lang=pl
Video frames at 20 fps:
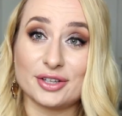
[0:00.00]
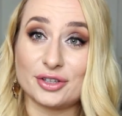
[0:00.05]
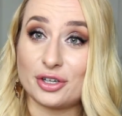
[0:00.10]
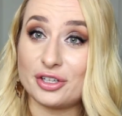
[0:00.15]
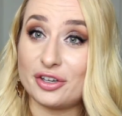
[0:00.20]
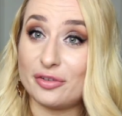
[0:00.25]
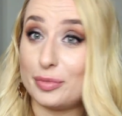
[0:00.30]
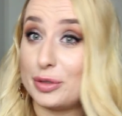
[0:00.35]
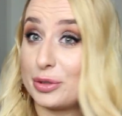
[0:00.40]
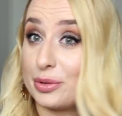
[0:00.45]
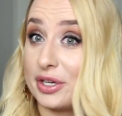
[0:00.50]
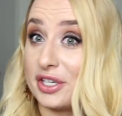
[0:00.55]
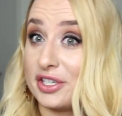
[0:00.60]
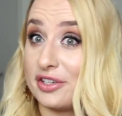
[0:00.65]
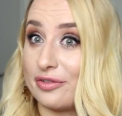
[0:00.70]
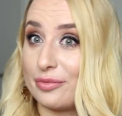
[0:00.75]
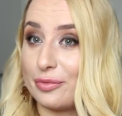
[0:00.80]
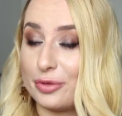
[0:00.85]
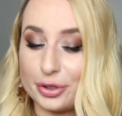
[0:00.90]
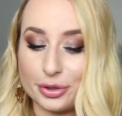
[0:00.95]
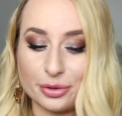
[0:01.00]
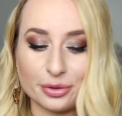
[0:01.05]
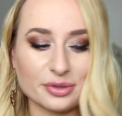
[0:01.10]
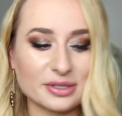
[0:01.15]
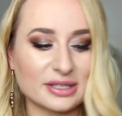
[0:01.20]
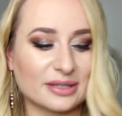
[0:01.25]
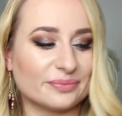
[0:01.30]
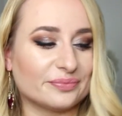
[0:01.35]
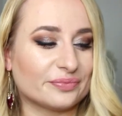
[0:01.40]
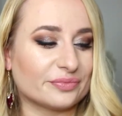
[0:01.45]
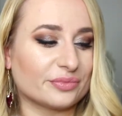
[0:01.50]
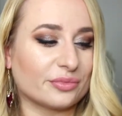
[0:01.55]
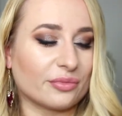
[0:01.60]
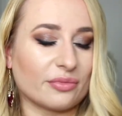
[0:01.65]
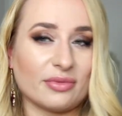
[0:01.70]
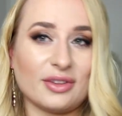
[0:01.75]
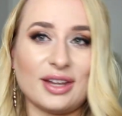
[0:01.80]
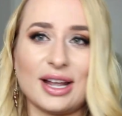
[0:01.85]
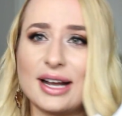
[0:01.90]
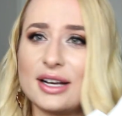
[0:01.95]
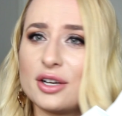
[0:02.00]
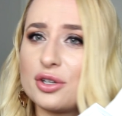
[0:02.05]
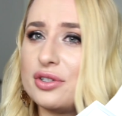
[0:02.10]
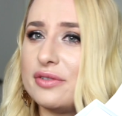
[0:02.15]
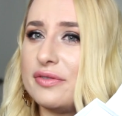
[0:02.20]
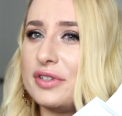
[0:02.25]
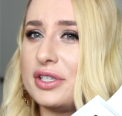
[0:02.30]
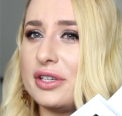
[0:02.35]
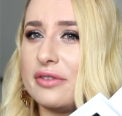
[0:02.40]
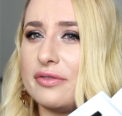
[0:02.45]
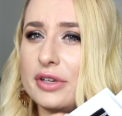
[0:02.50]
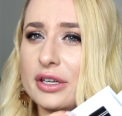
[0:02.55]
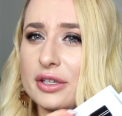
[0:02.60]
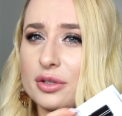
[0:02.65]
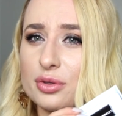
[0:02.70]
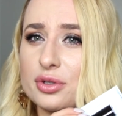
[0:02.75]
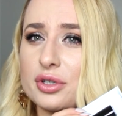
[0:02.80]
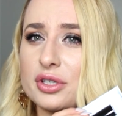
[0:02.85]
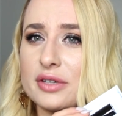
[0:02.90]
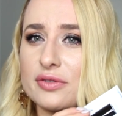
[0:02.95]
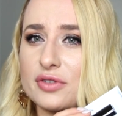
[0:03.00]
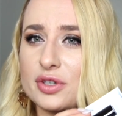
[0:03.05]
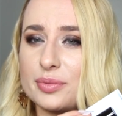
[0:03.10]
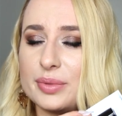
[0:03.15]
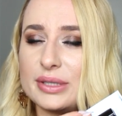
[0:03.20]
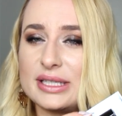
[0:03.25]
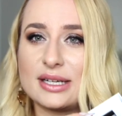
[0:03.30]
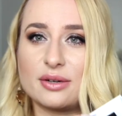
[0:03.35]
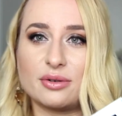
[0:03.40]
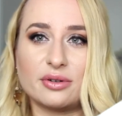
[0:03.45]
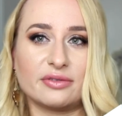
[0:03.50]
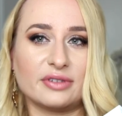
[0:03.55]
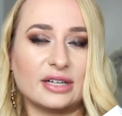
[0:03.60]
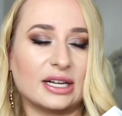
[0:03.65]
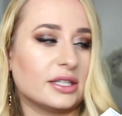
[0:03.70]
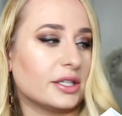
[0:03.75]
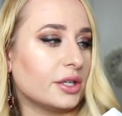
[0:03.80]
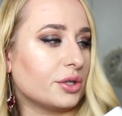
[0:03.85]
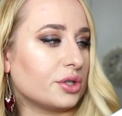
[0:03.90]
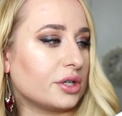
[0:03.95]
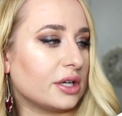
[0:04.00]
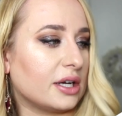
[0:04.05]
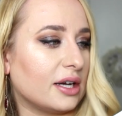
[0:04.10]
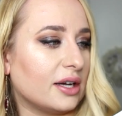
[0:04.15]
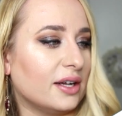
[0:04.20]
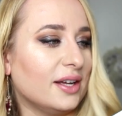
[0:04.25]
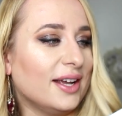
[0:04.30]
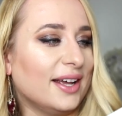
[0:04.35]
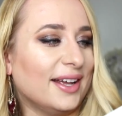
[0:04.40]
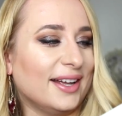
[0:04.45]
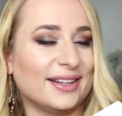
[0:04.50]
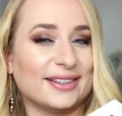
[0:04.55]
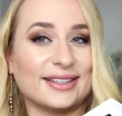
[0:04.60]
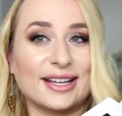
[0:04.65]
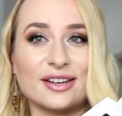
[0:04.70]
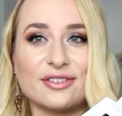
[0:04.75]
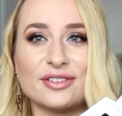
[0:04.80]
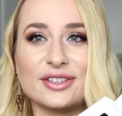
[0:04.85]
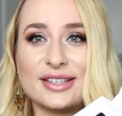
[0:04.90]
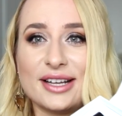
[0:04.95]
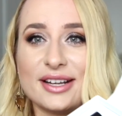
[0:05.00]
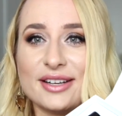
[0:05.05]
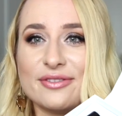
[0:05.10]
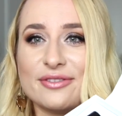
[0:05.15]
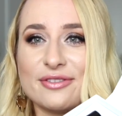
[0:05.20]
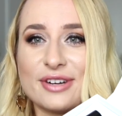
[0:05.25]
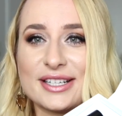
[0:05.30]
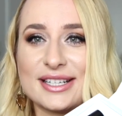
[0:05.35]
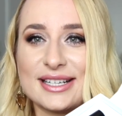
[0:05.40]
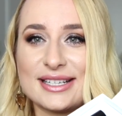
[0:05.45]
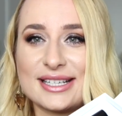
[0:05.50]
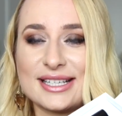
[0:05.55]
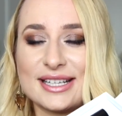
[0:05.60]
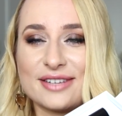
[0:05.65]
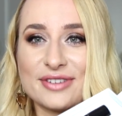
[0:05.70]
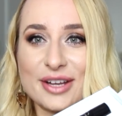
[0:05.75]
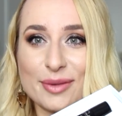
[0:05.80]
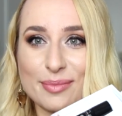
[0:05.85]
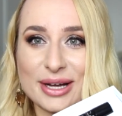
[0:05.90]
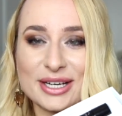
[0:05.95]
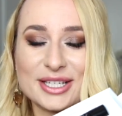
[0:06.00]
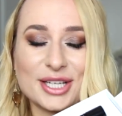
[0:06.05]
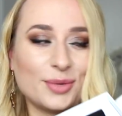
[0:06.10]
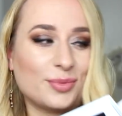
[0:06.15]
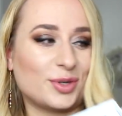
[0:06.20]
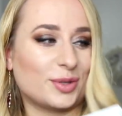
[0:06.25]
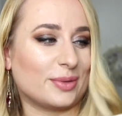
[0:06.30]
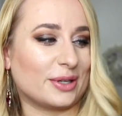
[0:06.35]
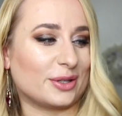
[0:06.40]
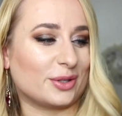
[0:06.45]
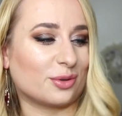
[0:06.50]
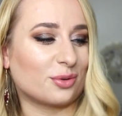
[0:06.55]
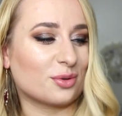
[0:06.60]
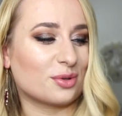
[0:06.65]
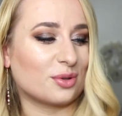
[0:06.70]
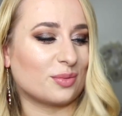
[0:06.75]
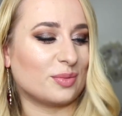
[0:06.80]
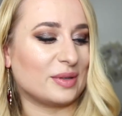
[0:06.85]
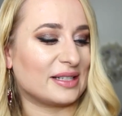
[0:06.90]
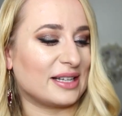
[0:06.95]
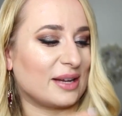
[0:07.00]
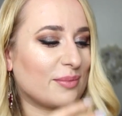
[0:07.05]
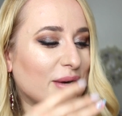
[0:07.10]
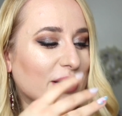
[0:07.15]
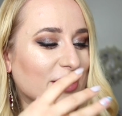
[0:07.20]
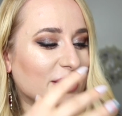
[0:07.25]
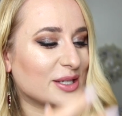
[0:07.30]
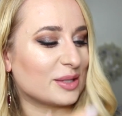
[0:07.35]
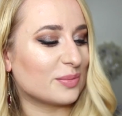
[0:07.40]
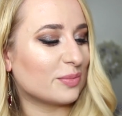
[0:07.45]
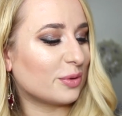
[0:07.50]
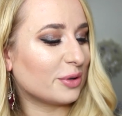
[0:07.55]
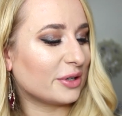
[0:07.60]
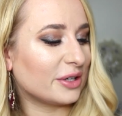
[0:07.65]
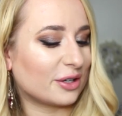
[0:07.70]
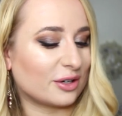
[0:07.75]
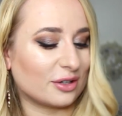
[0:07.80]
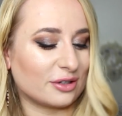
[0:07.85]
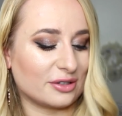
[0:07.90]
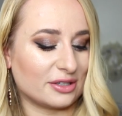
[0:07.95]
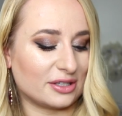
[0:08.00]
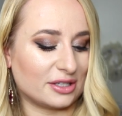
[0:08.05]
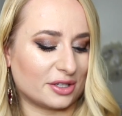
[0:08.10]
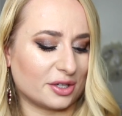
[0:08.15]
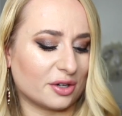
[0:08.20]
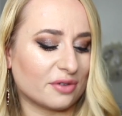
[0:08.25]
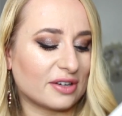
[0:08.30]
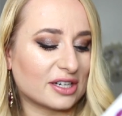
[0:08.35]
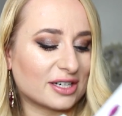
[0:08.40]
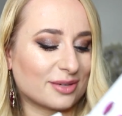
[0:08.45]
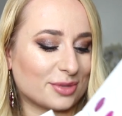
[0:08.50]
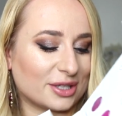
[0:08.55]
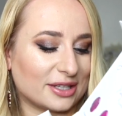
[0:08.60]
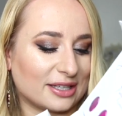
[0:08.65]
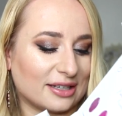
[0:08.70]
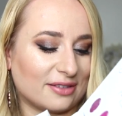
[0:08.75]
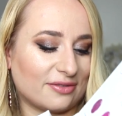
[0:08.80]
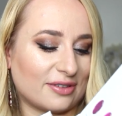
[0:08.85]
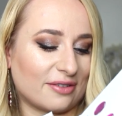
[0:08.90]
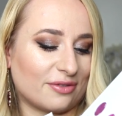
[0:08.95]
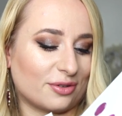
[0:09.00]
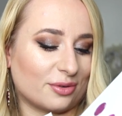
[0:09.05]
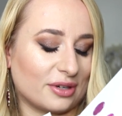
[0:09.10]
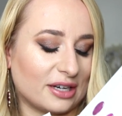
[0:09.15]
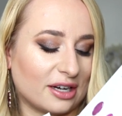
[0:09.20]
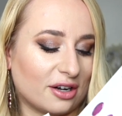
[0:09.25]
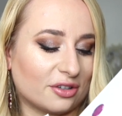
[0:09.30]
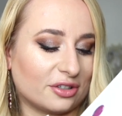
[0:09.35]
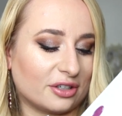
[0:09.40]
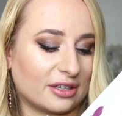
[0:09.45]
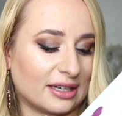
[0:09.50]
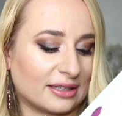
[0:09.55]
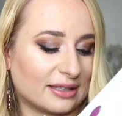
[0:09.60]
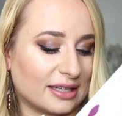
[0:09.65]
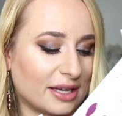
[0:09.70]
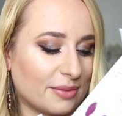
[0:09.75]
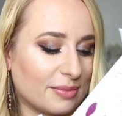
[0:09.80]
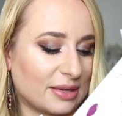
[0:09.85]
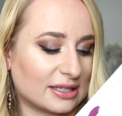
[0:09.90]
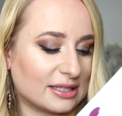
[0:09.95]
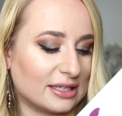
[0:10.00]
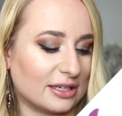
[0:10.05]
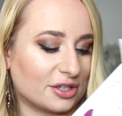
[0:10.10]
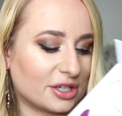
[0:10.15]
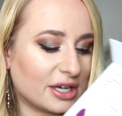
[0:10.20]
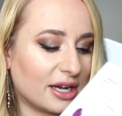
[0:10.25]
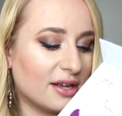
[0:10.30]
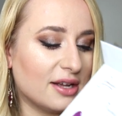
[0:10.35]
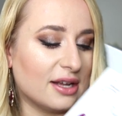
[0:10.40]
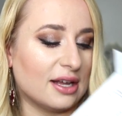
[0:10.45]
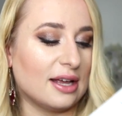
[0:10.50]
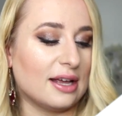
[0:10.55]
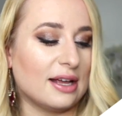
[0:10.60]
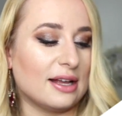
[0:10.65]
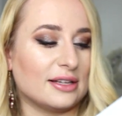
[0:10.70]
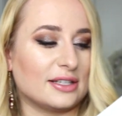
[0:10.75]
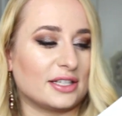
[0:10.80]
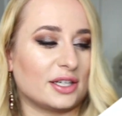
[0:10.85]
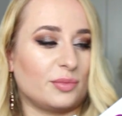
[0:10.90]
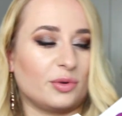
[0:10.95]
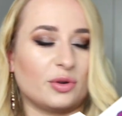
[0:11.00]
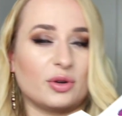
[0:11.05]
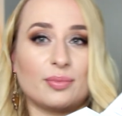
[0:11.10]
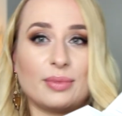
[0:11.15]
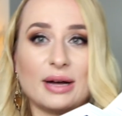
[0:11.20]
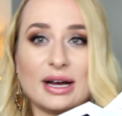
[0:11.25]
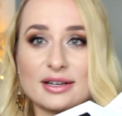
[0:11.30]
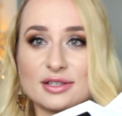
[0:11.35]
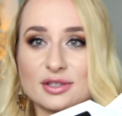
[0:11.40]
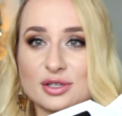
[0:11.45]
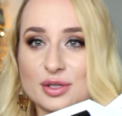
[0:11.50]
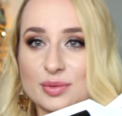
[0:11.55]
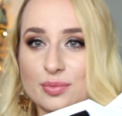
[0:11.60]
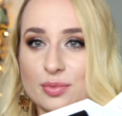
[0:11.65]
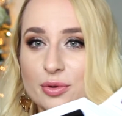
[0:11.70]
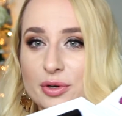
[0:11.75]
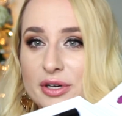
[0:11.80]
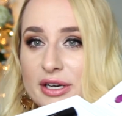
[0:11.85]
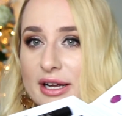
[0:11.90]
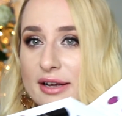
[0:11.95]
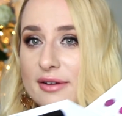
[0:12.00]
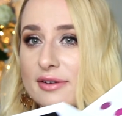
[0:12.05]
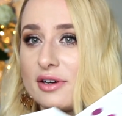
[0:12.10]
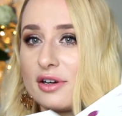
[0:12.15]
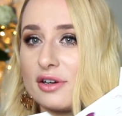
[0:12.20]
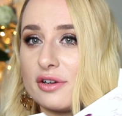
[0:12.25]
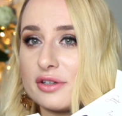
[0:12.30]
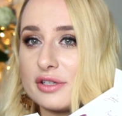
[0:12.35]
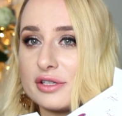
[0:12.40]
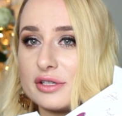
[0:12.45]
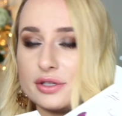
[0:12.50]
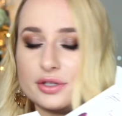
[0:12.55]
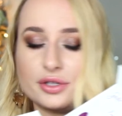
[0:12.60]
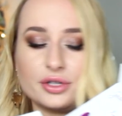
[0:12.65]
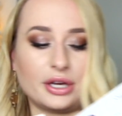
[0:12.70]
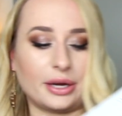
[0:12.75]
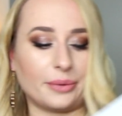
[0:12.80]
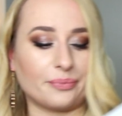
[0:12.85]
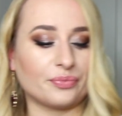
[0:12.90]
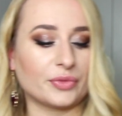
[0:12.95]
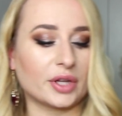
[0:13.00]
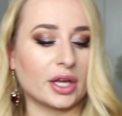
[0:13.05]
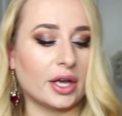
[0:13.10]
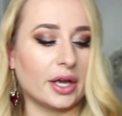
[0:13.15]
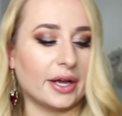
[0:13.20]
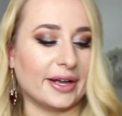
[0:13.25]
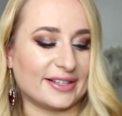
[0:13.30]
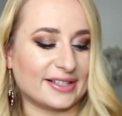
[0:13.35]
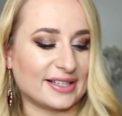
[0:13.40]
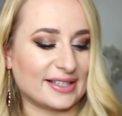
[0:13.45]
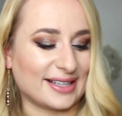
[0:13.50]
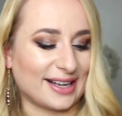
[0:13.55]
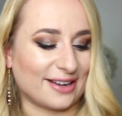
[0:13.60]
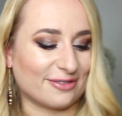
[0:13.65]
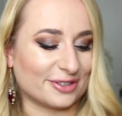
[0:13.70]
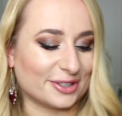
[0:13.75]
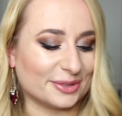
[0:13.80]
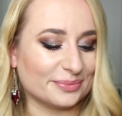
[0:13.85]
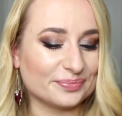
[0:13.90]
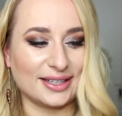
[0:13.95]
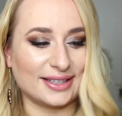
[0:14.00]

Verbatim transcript: To nie wpisuje się w mój gust, ale oczywiście dużo dziewczyn pisało w necie, że ten, ten właśnie zestaw najbardziej im przypadł do gustu, bo jest najbardziej spójny kolorystycznie. Uważam, że te dwa w ogóle, Honorata i Maxineczka, zrobiły bardzo spójne kolorystycznie zestawy.